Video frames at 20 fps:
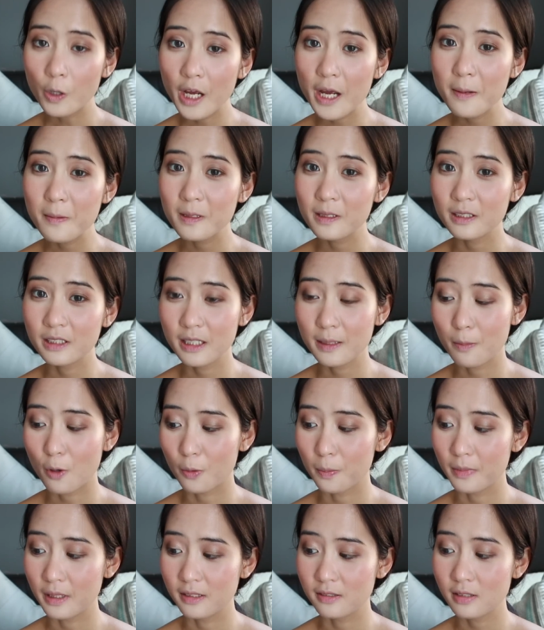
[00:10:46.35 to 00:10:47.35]
Ok, bây giờ thì
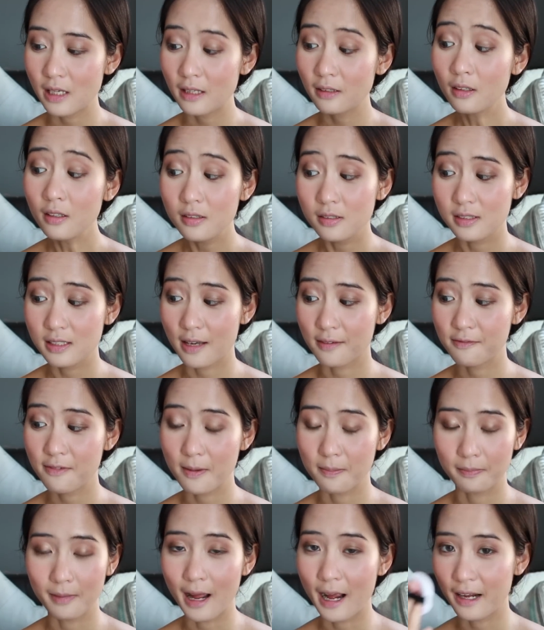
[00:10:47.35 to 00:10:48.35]
bọn mình sẽ thử sản
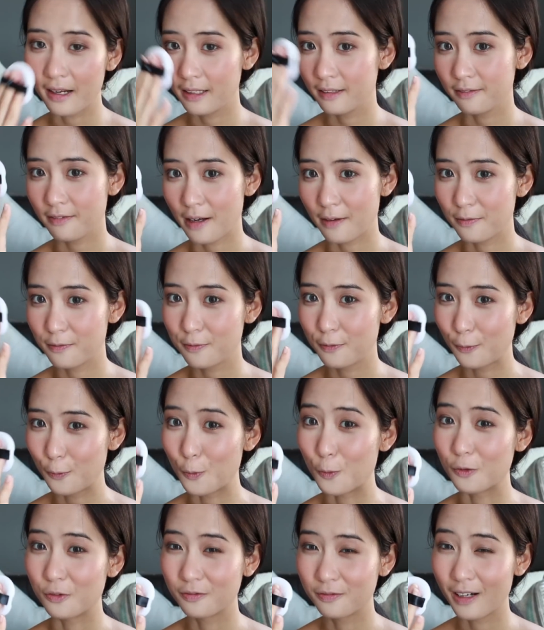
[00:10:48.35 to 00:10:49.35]
phẩm này và
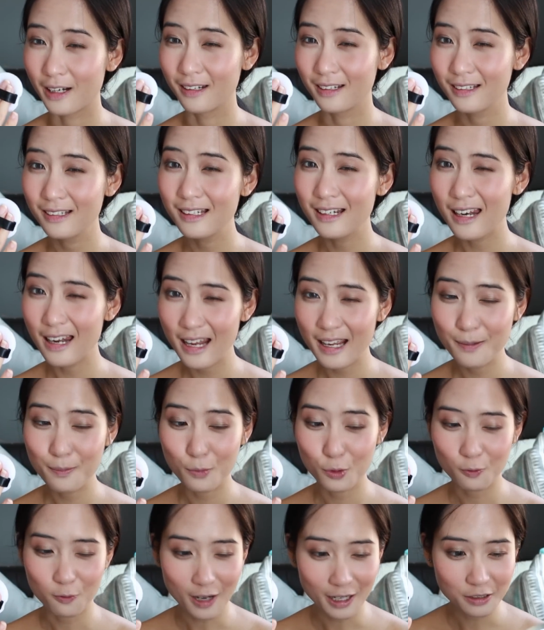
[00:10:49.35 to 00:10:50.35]
phủ phấn lên
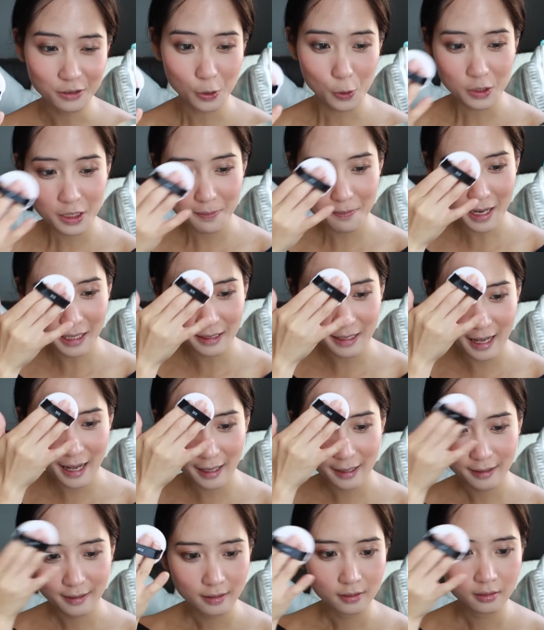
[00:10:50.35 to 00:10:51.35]
một vài chỗ trên mặt nha.